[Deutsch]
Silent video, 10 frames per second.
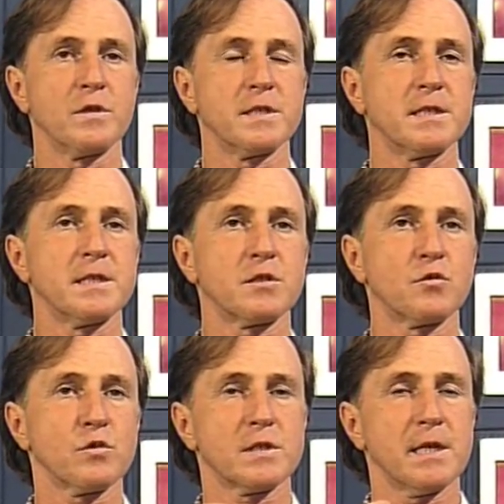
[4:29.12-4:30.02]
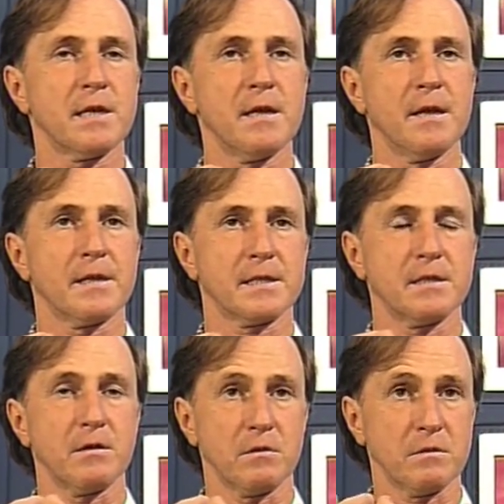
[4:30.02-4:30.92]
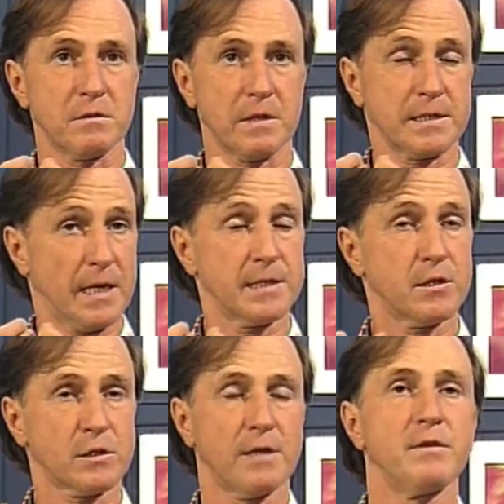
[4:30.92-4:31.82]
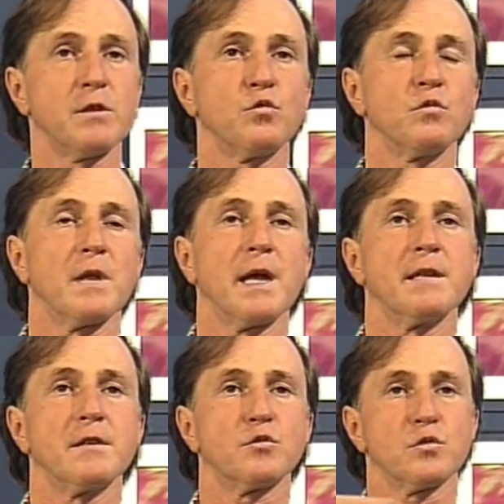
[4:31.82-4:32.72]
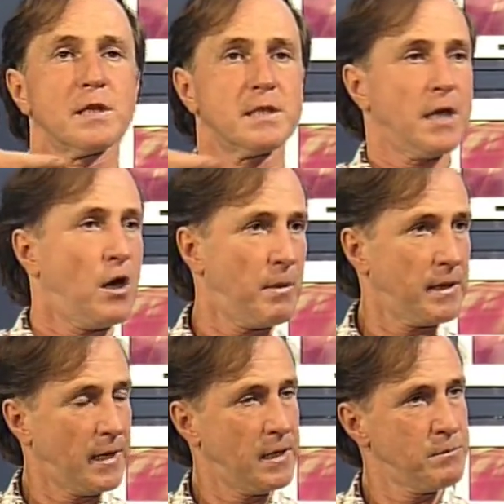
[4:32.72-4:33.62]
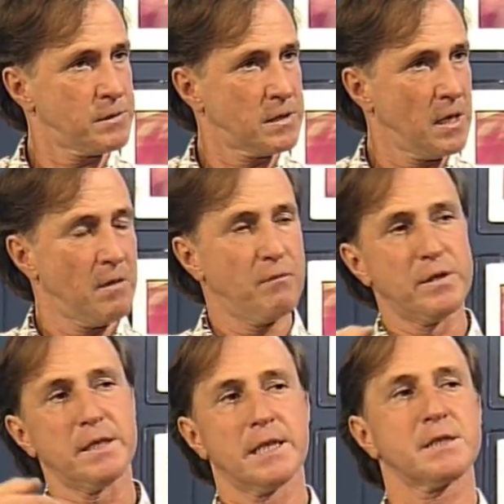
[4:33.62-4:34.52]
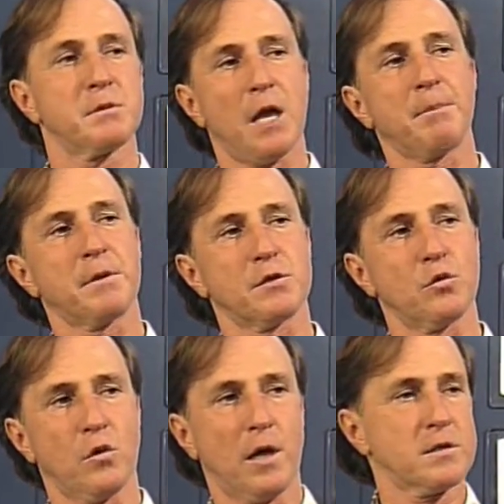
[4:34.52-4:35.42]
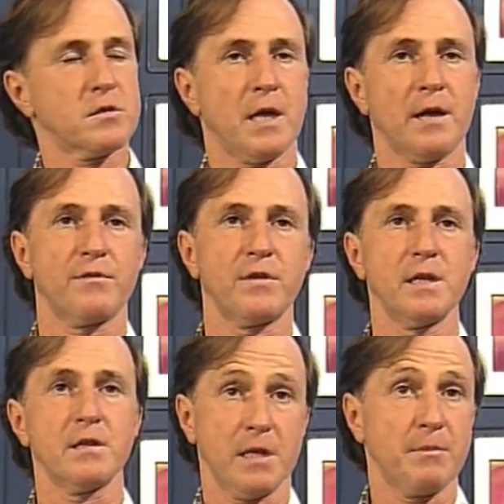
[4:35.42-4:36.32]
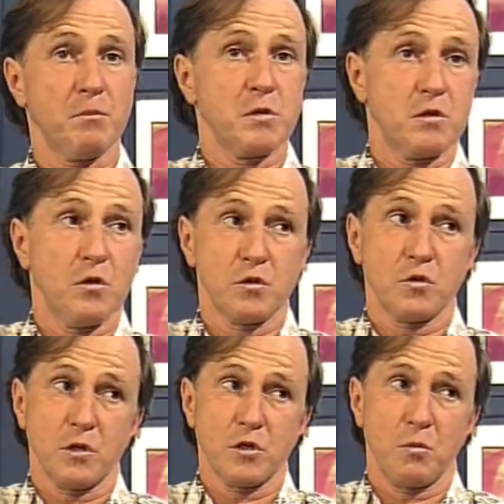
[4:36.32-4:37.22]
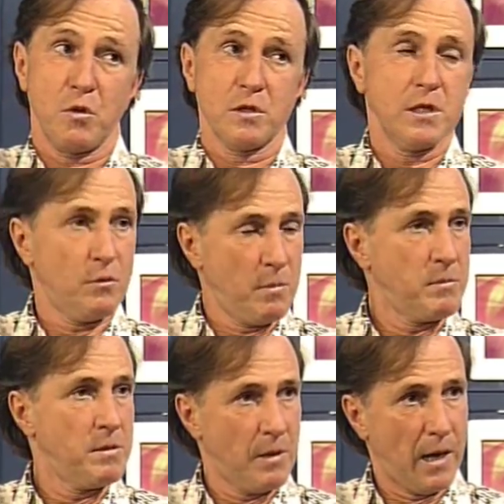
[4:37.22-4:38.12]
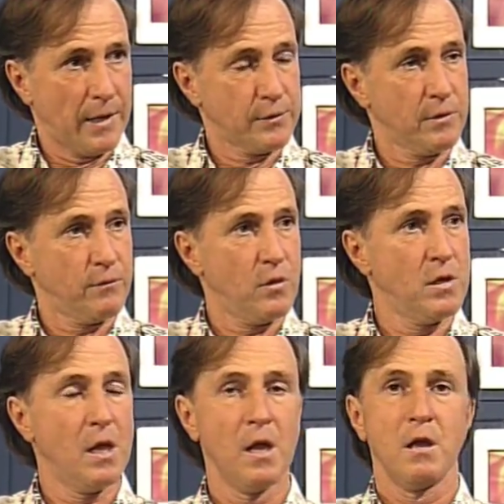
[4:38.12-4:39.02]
Und sie sind so sehr, dass sie, das heißt ja auch dann, wenn du eine zusätzliche Arbeit annimmst, wird dir das wieder abgezogen. Ja, ja. Also sagen viele, ich habe mit Leuten schon gesprochen, die auch bei mir Warum beraten wollen,